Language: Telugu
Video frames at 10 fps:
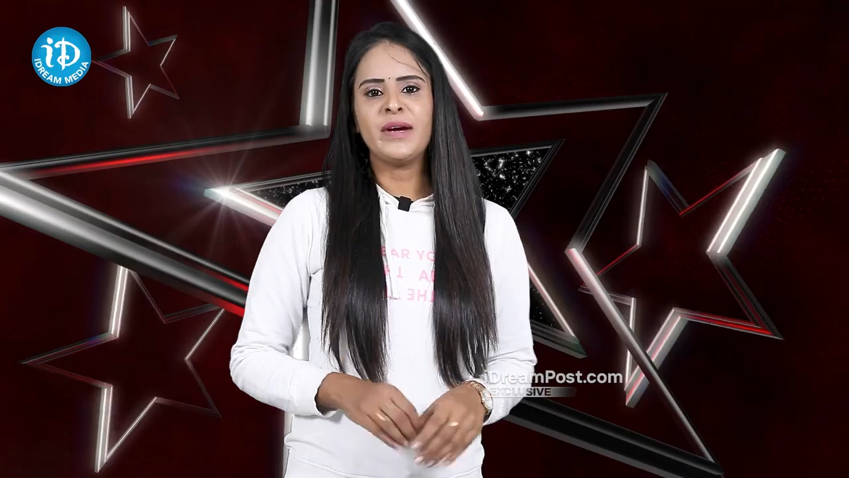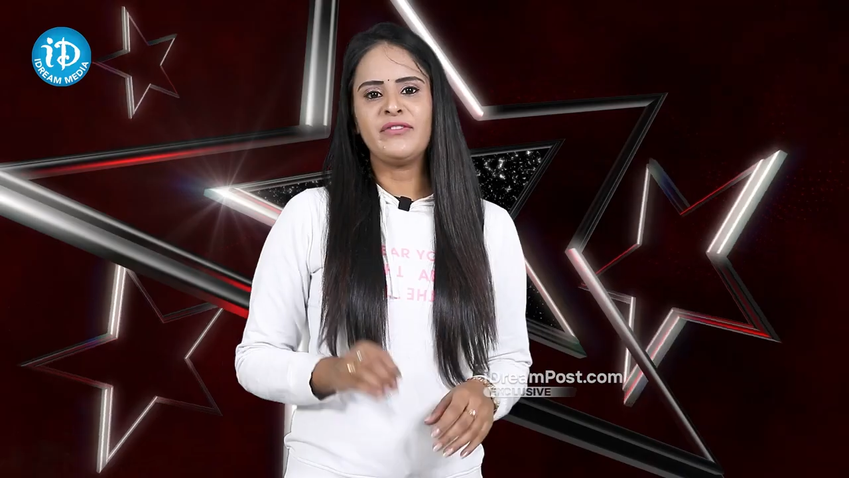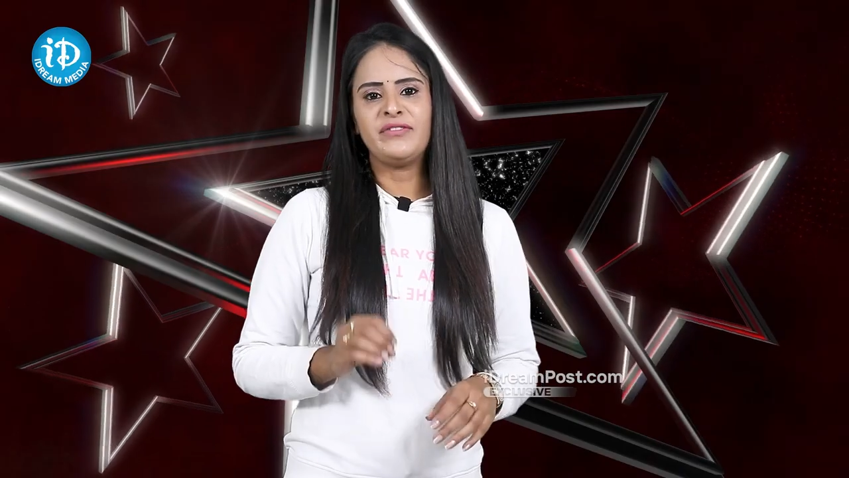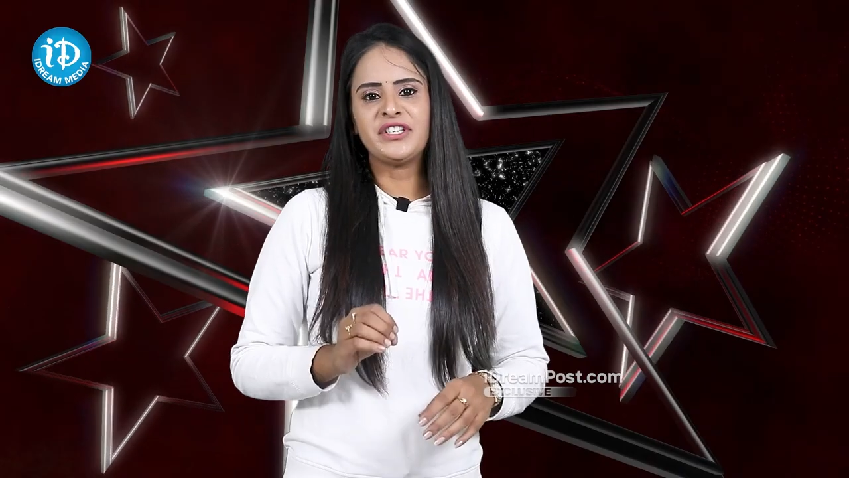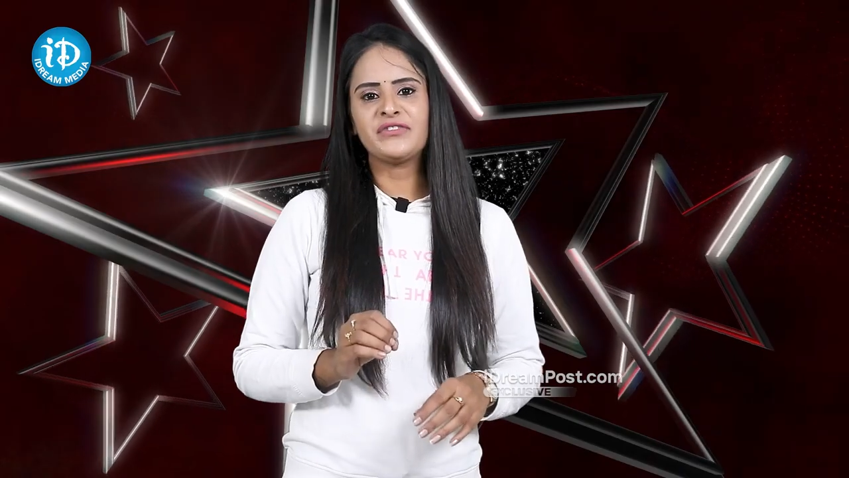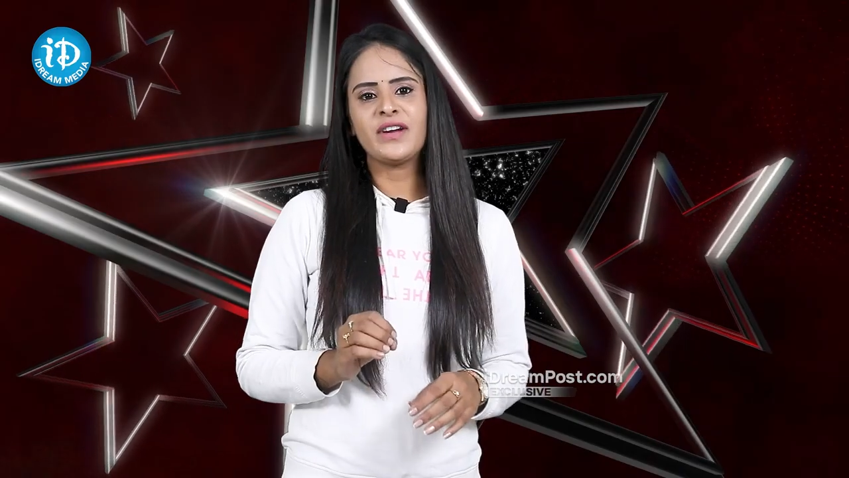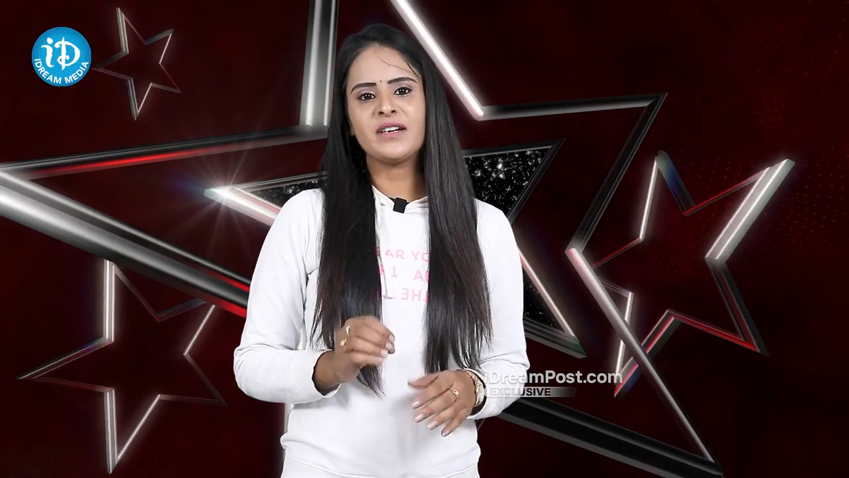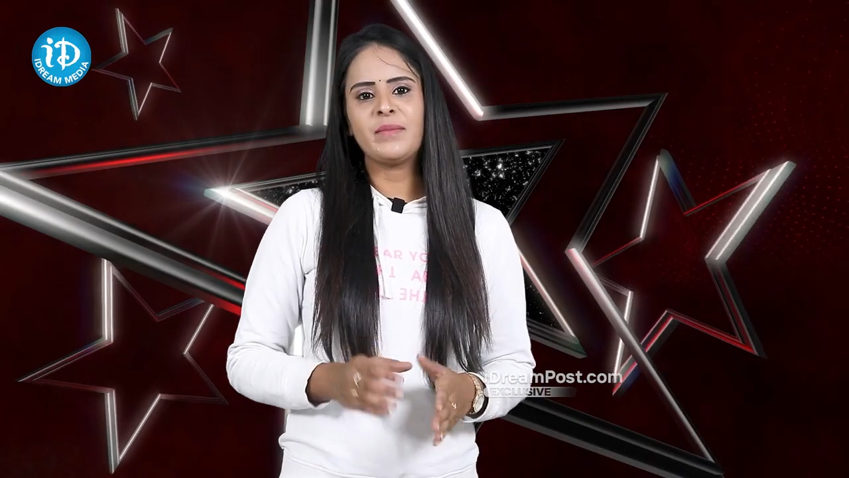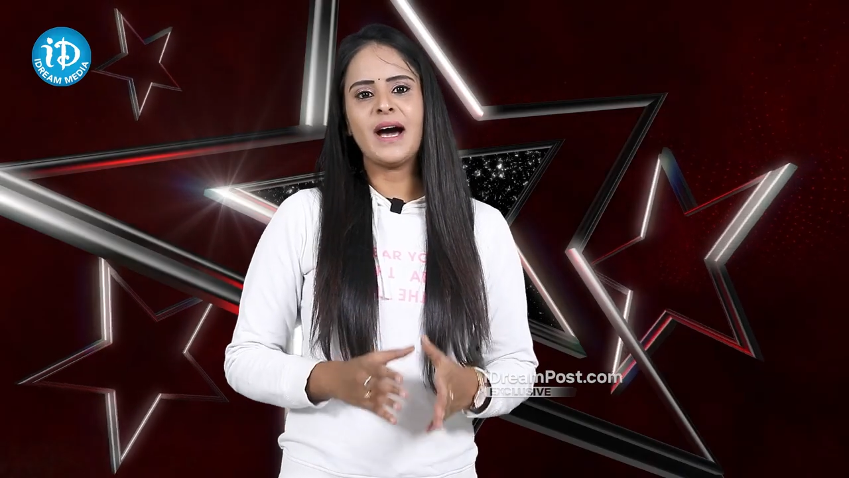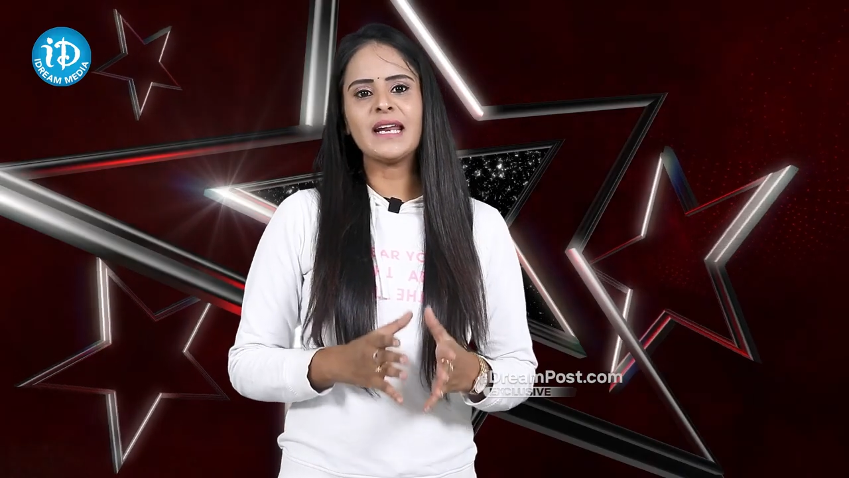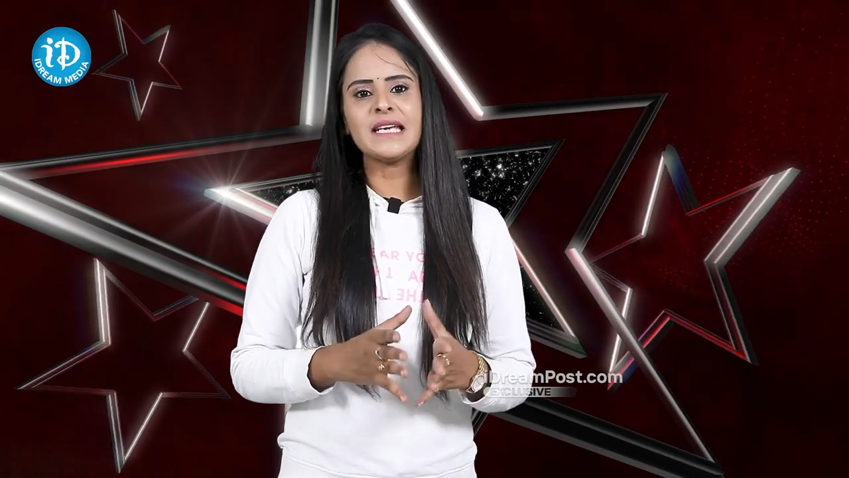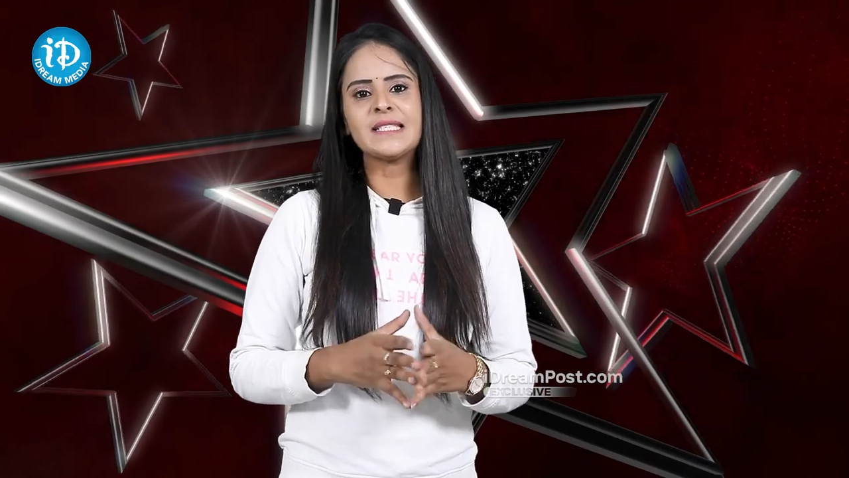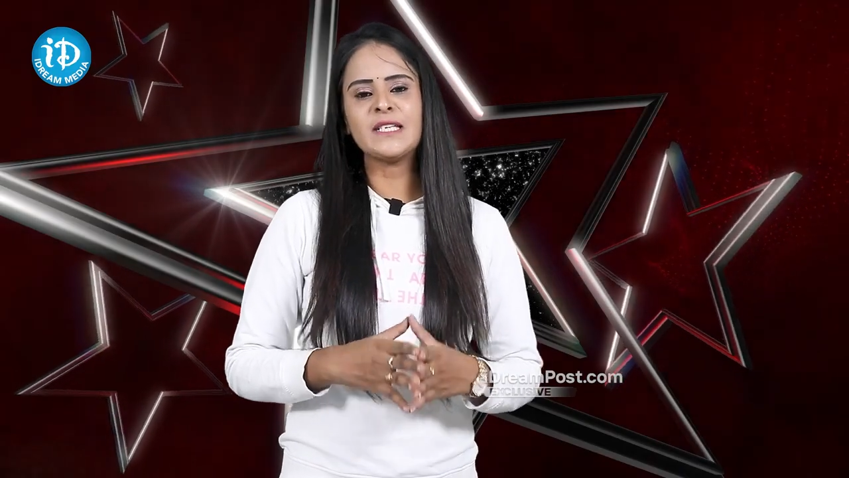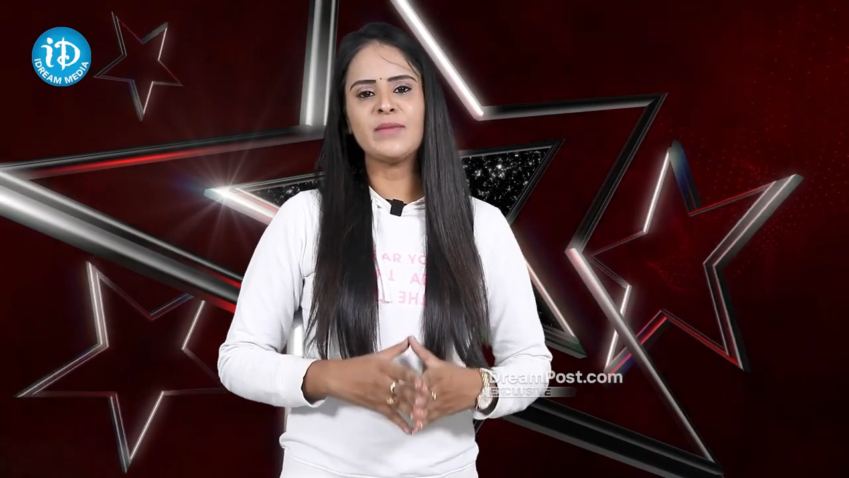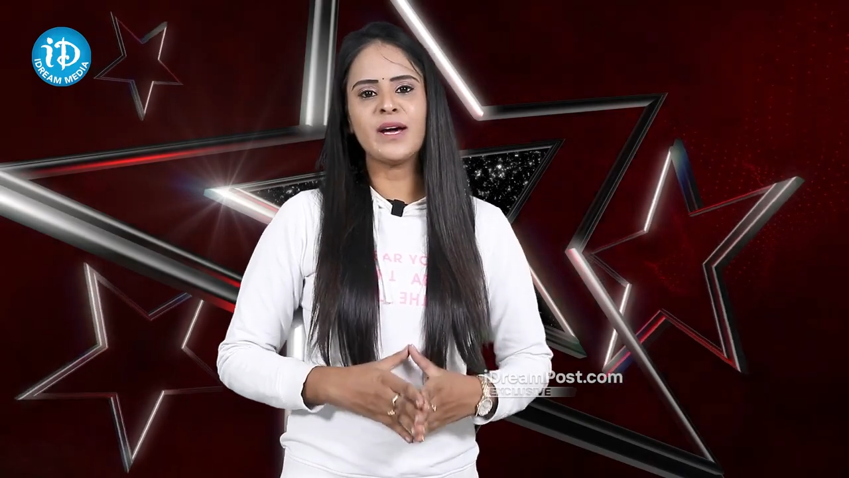మరి విశ్వక్
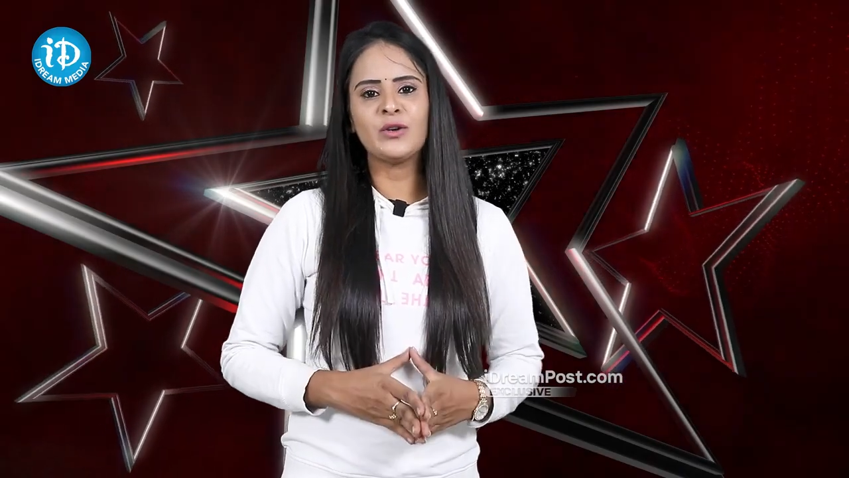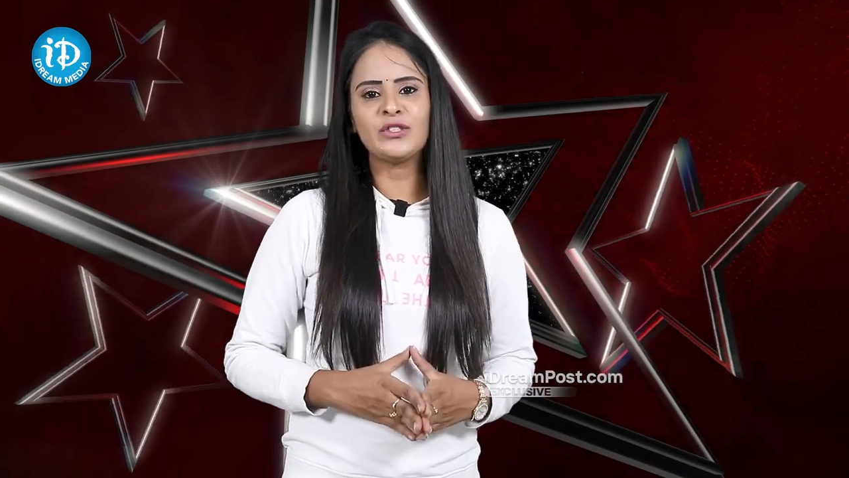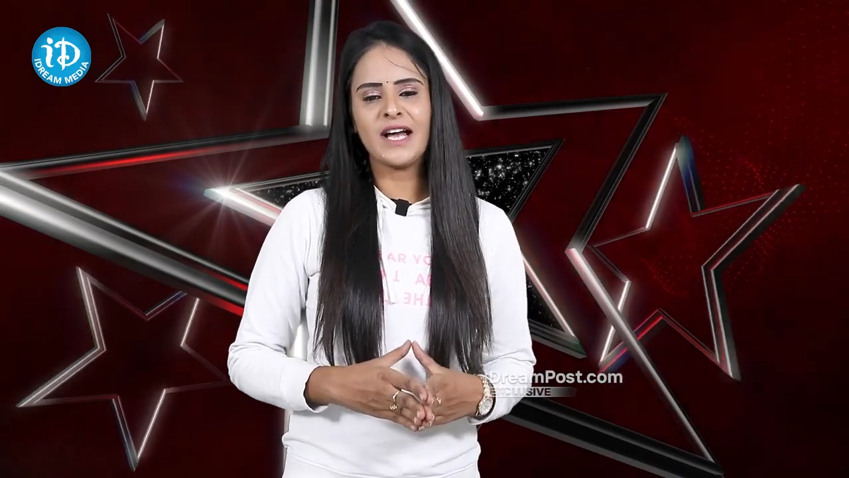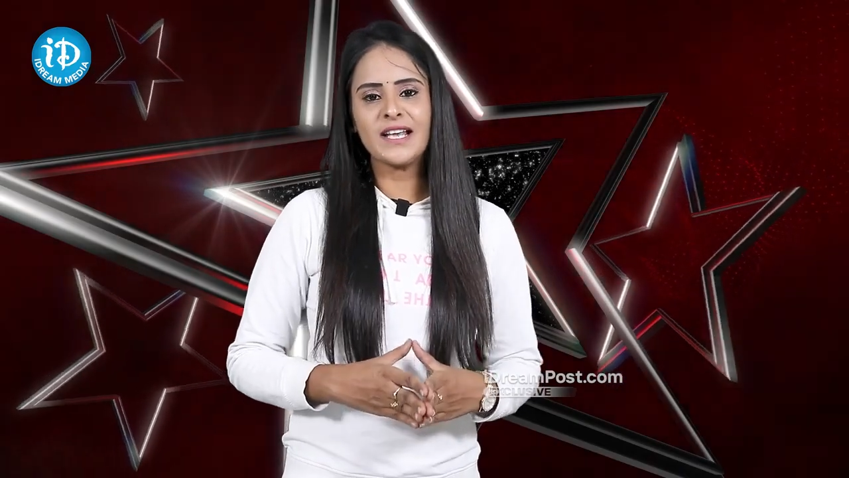బాలయ్య సినిమాలో